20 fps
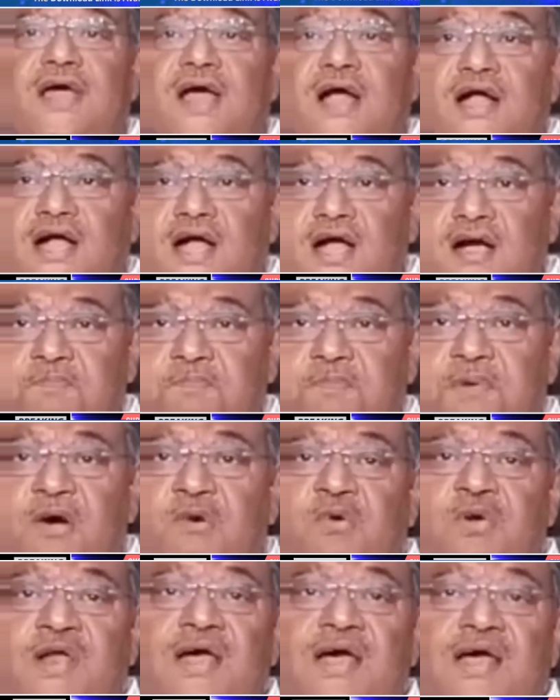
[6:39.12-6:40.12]
টাকা
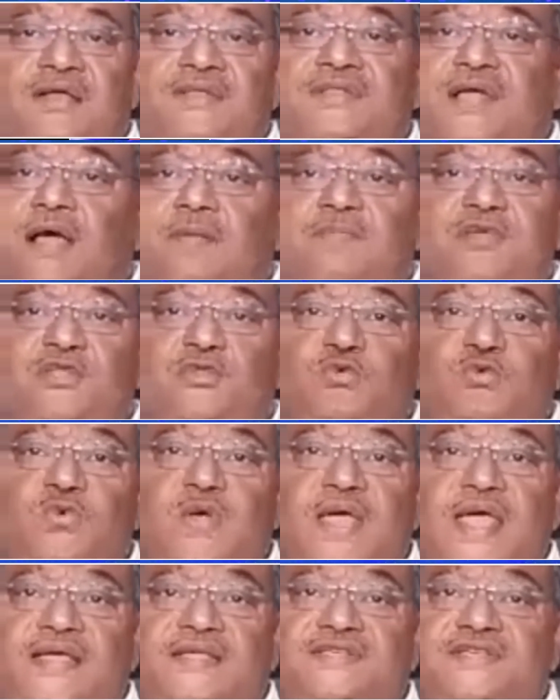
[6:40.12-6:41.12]
পাওনার দাবি দুটো
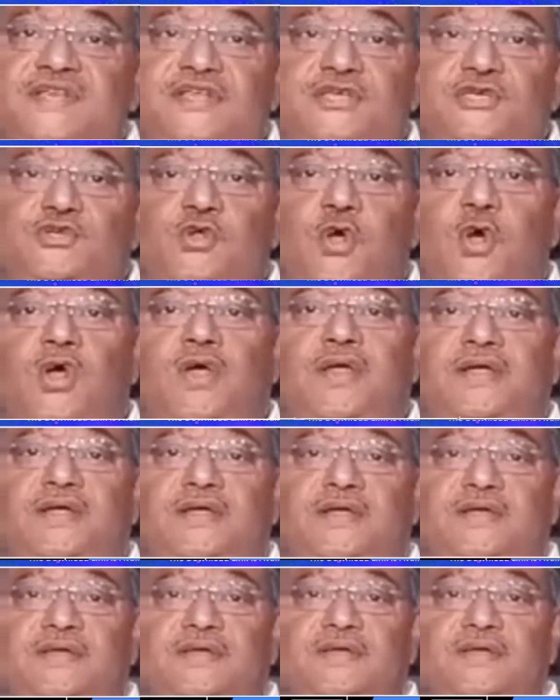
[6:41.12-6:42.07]
এক জিনিস নয়